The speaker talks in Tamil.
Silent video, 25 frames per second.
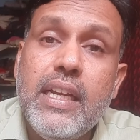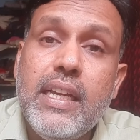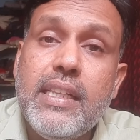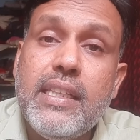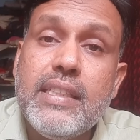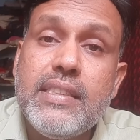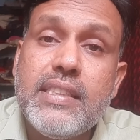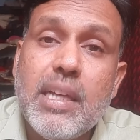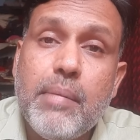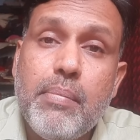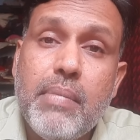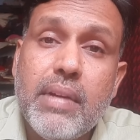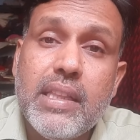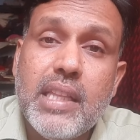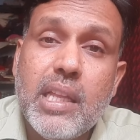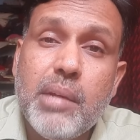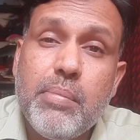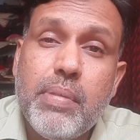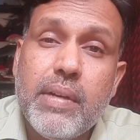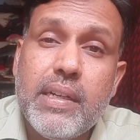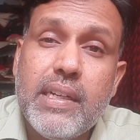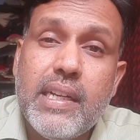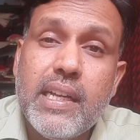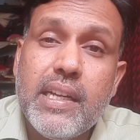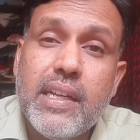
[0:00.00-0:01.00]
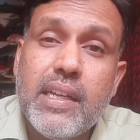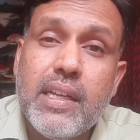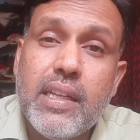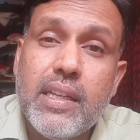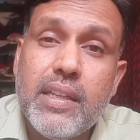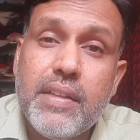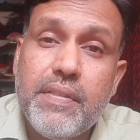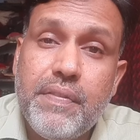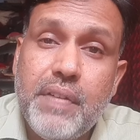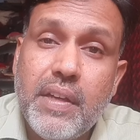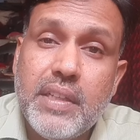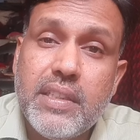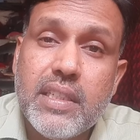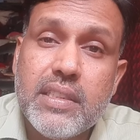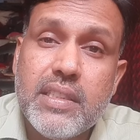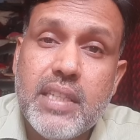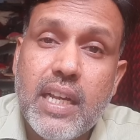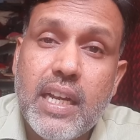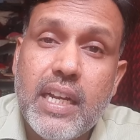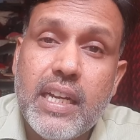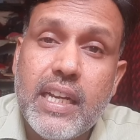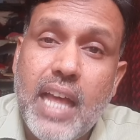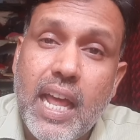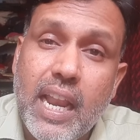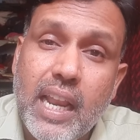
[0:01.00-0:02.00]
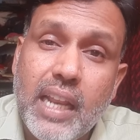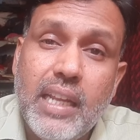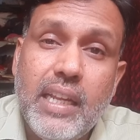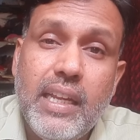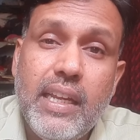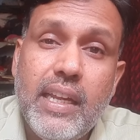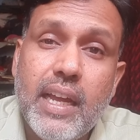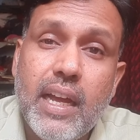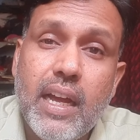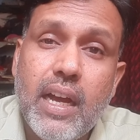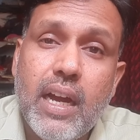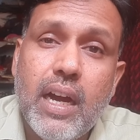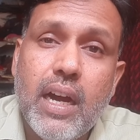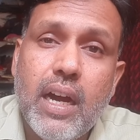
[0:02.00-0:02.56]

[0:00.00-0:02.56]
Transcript: இது சம்மந்தப்பட்ட ஃபீச்சர்ஸை நிறைய